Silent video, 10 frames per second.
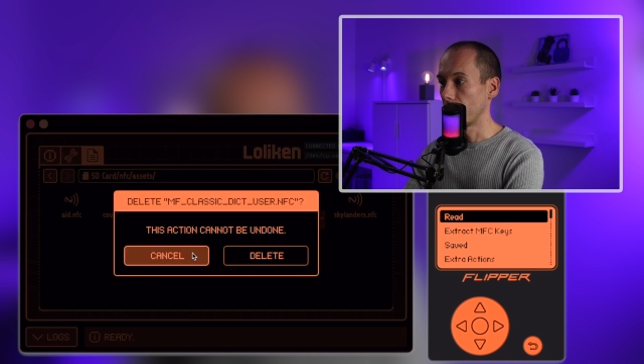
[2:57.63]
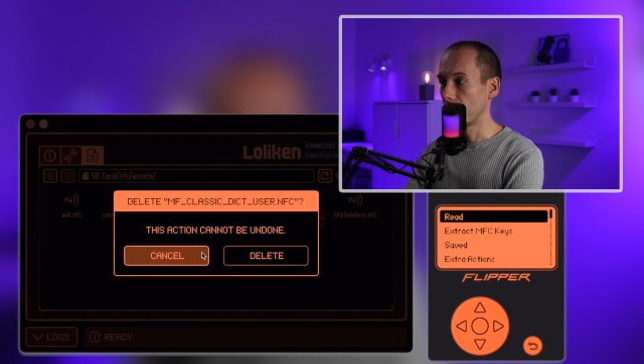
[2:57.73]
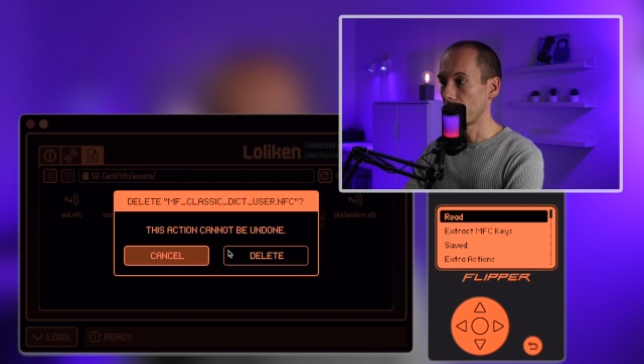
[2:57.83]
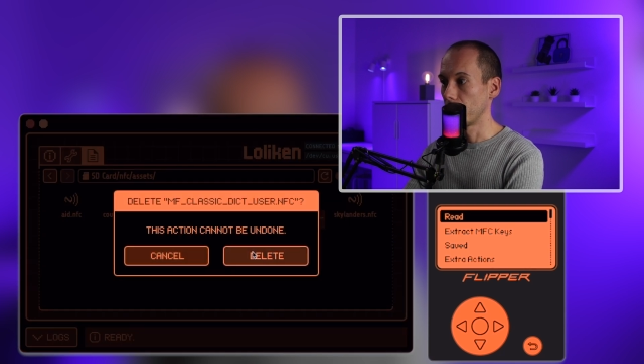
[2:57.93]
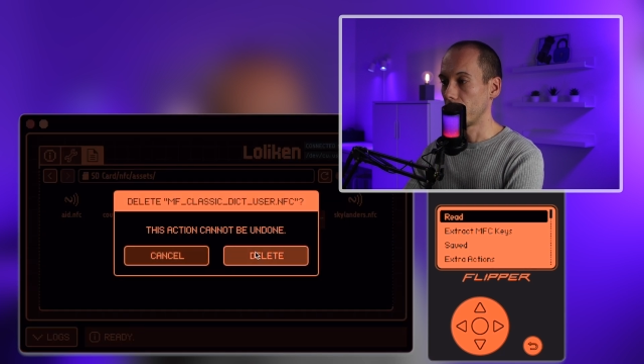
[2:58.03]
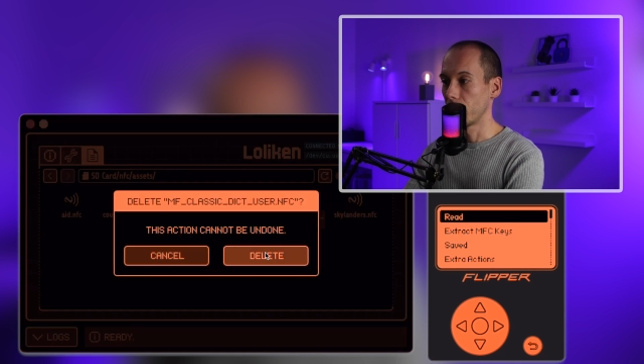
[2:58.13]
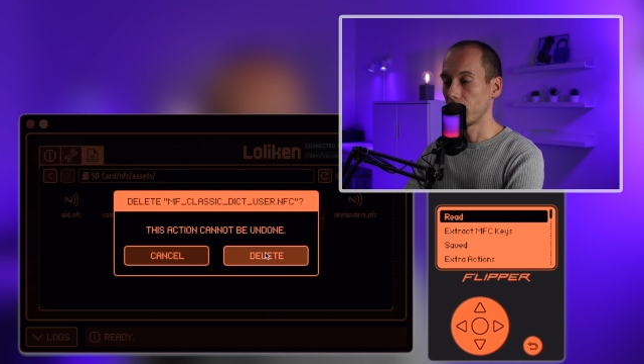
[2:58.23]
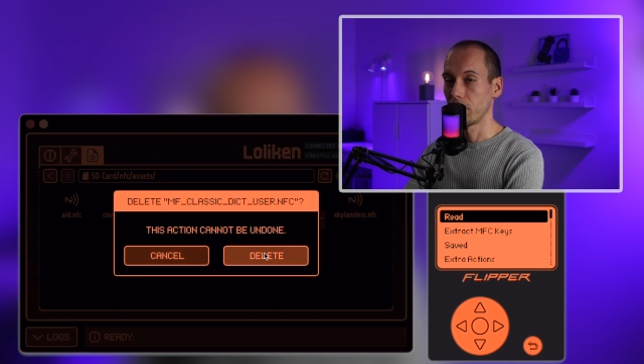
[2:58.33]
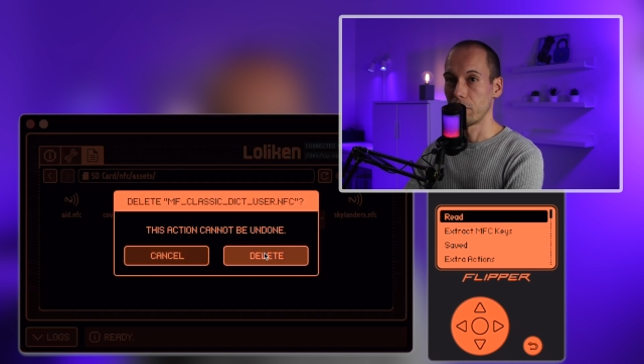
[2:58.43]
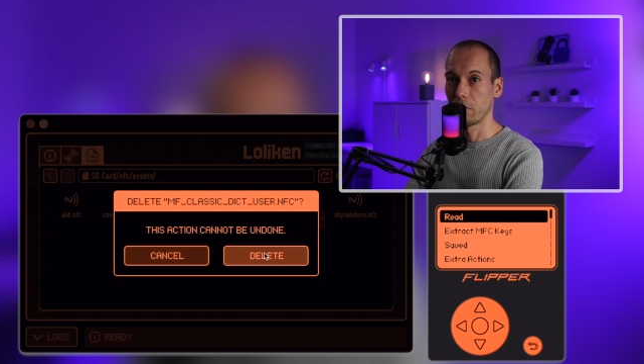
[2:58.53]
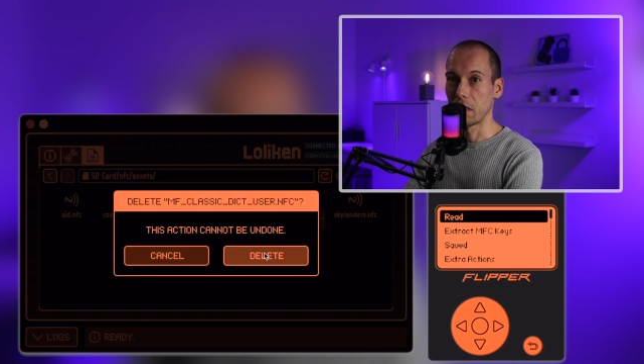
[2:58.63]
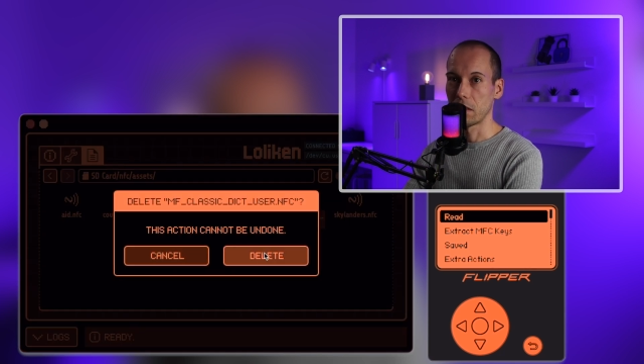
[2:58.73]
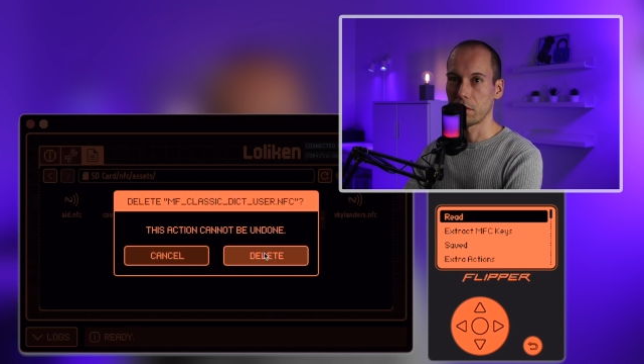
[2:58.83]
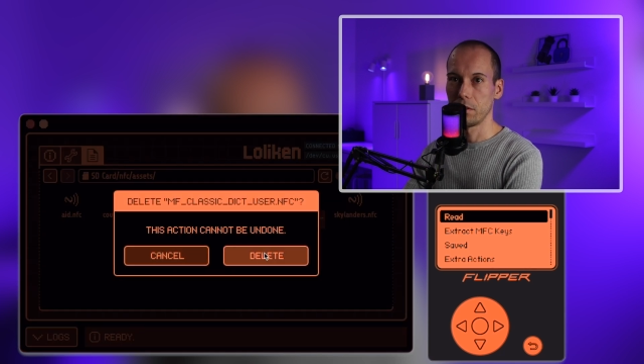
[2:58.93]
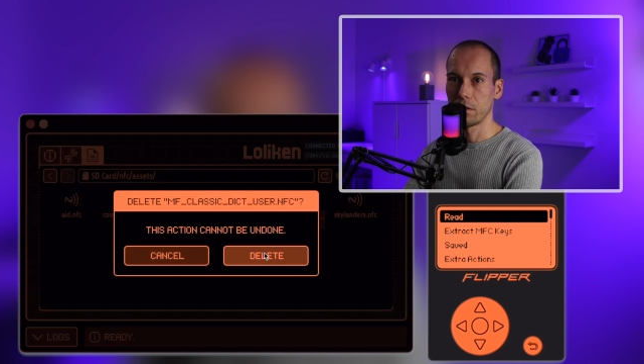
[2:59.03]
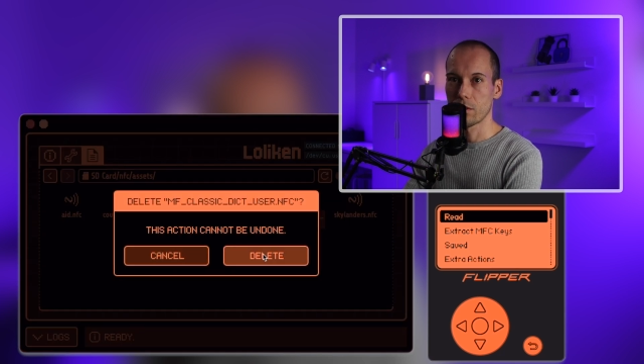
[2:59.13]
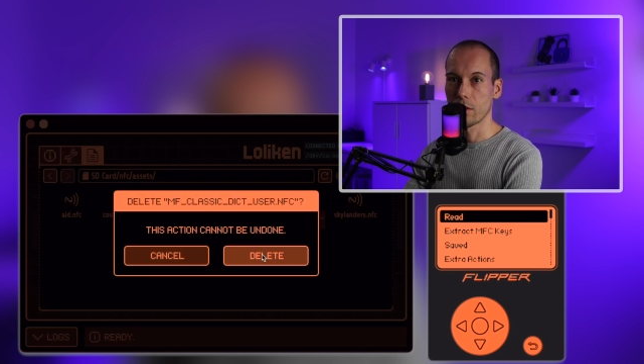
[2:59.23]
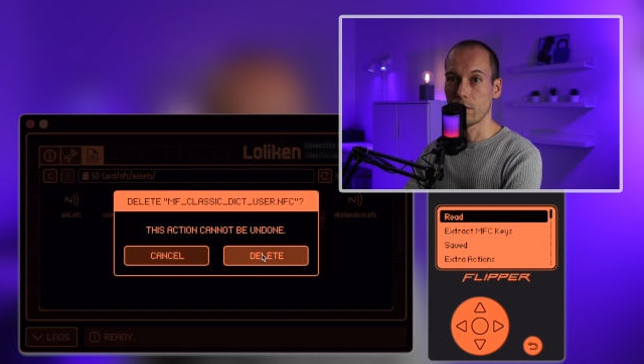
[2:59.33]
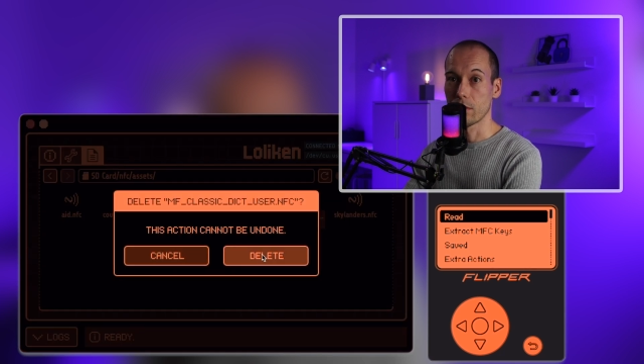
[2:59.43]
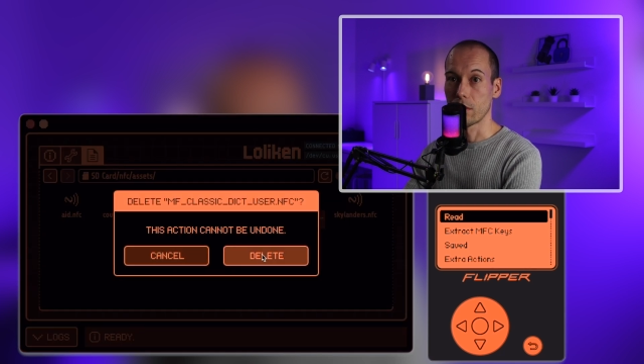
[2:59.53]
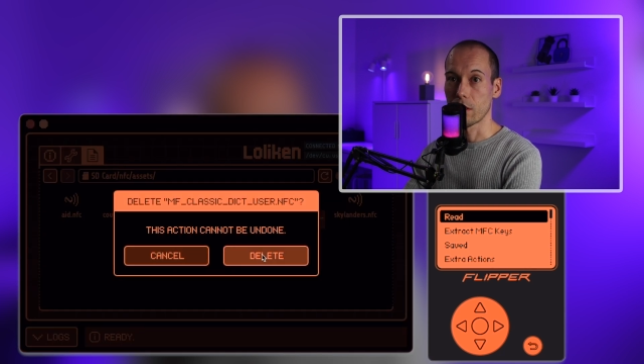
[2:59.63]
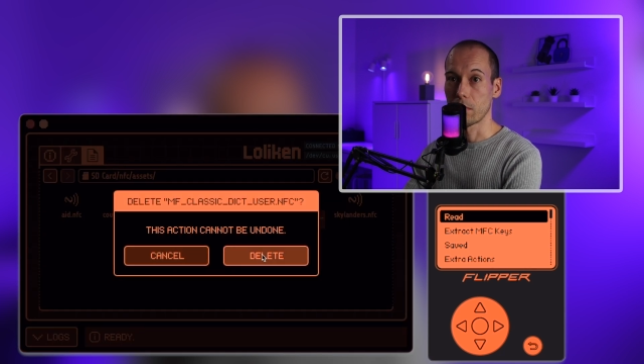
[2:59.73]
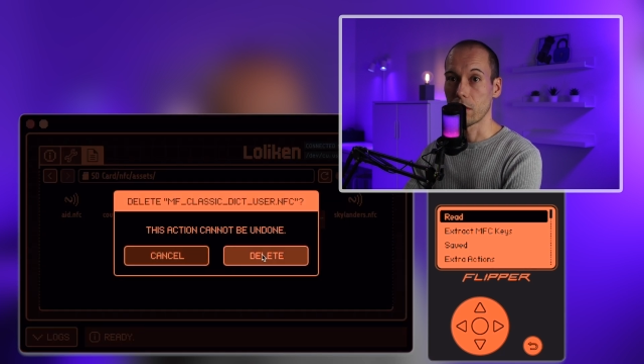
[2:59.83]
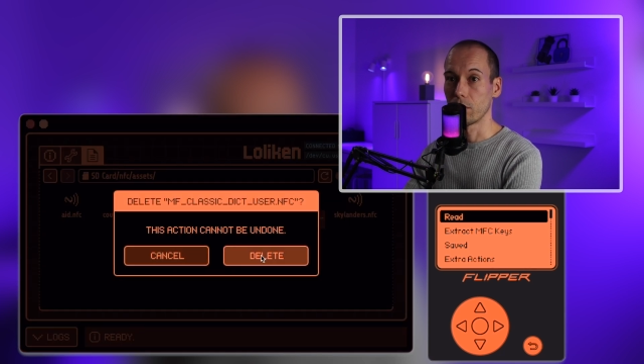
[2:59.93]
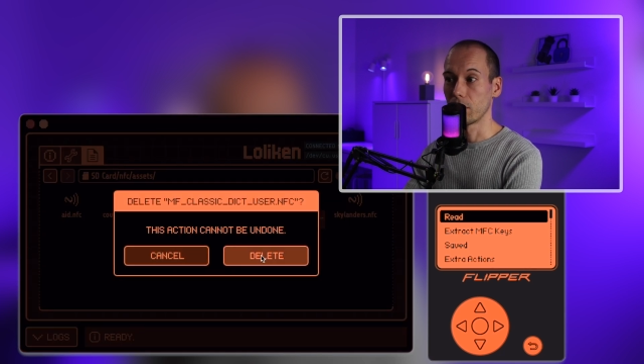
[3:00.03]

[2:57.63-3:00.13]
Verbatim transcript: Das bitte vielleicht nicht zu Hause nachmachen